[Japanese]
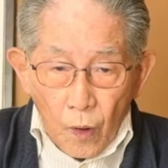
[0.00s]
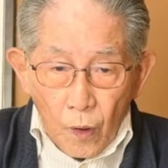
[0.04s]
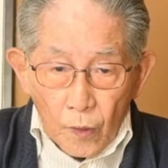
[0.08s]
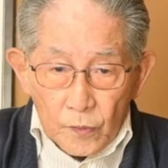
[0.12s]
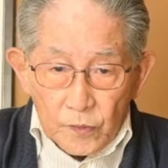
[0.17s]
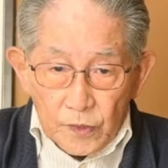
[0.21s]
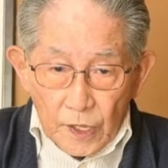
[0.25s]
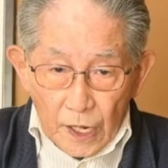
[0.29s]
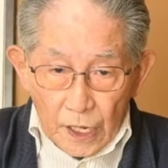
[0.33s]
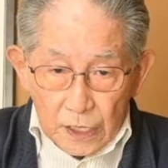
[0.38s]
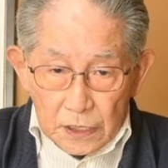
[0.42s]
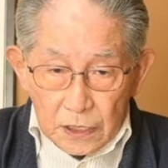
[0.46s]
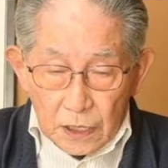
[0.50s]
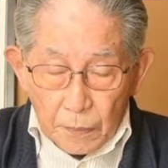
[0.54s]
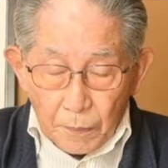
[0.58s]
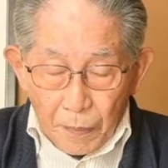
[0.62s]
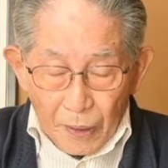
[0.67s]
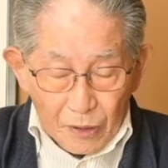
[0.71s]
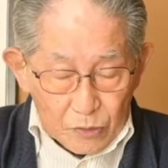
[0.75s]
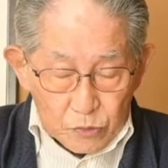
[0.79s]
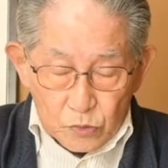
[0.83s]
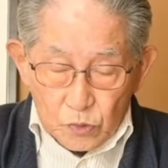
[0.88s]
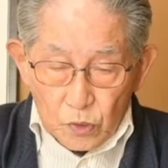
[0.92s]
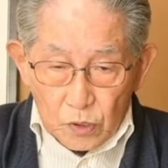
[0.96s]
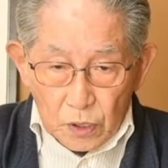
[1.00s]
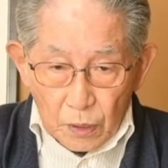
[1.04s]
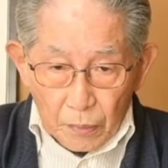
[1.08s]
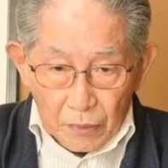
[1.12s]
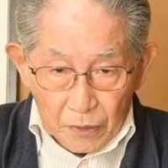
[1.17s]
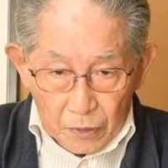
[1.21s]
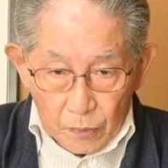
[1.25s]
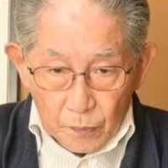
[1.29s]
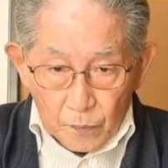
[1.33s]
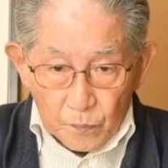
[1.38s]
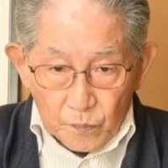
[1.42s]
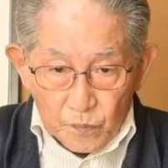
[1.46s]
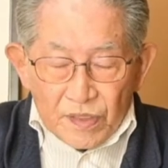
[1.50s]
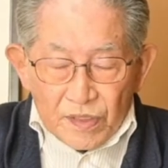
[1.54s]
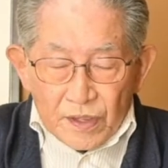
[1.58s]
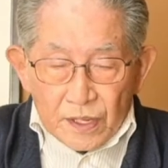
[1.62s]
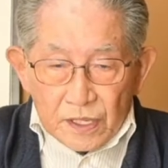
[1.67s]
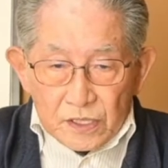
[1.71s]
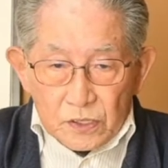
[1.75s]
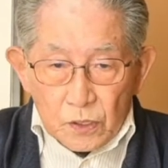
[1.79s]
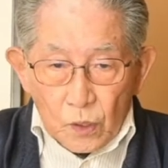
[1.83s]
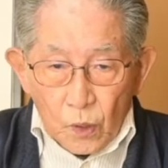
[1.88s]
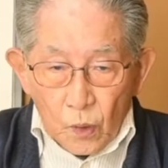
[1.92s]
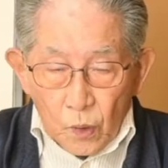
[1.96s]
狙ってパクッと食べる。
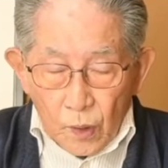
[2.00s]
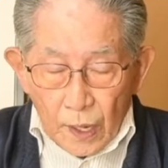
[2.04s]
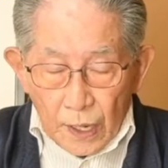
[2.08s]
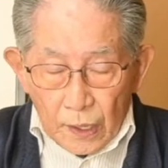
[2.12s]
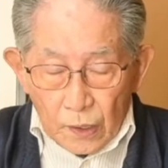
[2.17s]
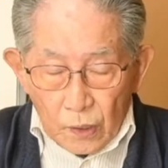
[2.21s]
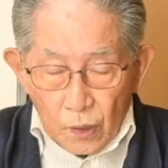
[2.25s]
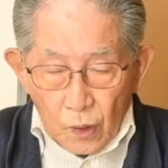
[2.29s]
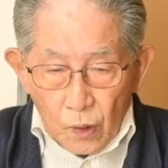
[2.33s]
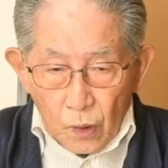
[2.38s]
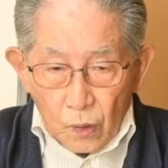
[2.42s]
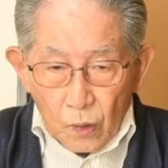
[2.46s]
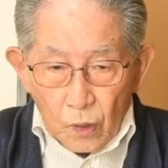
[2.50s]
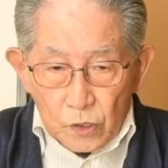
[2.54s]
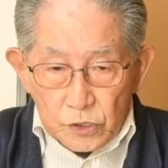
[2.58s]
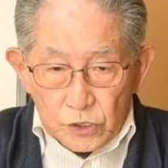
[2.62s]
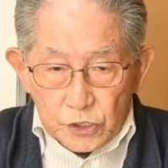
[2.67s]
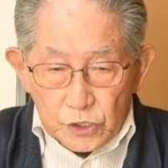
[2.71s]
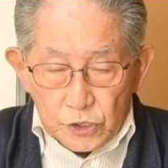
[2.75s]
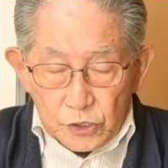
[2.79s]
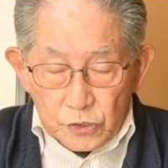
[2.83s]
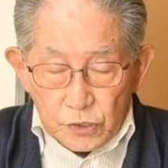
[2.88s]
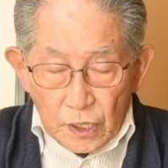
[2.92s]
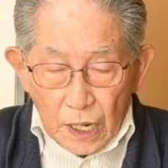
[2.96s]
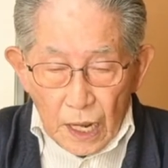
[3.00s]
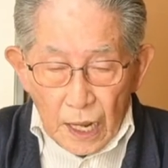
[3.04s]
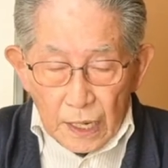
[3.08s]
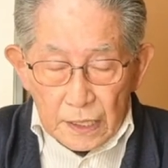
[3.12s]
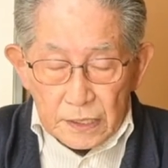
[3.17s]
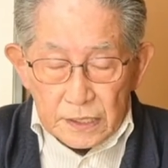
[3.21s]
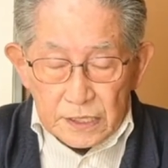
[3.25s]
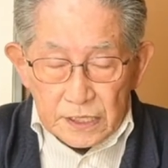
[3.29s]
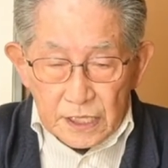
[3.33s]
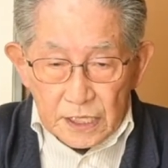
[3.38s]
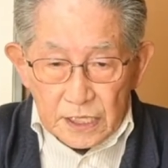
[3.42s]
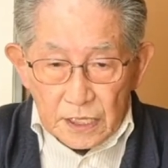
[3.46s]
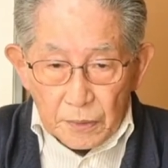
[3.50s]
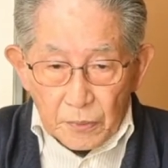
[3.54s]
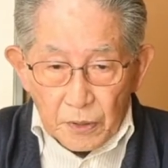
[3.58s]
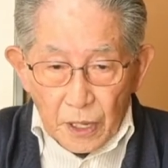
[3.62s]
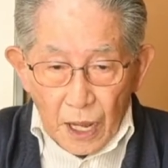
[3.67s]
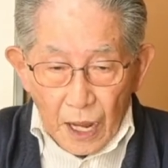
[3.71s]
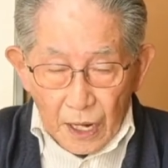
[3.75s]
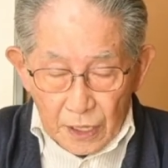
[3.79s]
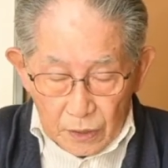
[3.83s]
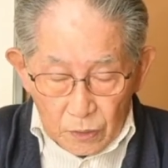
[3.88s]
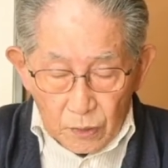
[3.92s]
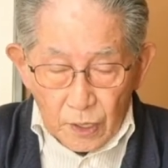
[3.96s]
その他の昆虫が消えてもや
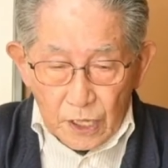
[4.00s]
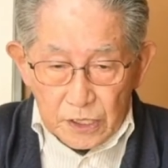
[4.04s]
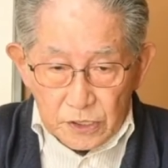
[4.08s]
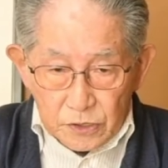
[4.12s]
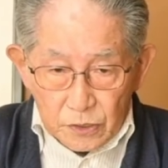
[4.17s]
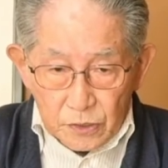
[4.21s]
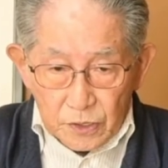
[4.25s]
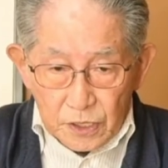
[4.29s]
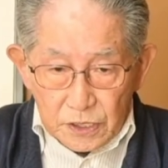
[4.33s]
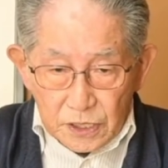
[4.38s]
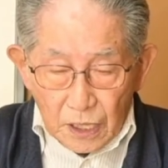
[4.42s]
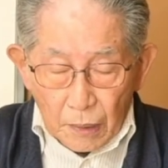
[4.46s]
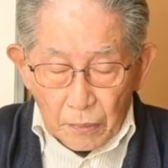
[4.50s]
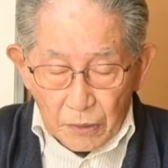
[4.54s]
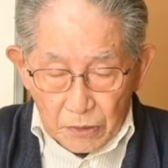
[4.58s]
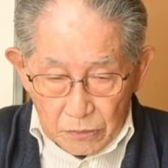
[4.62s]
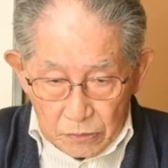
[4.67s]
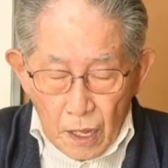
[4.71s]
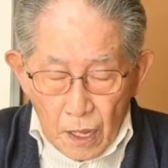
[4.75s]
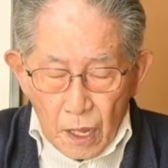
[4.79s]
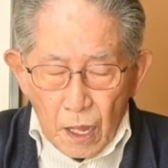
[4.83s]
はり同じように食べる。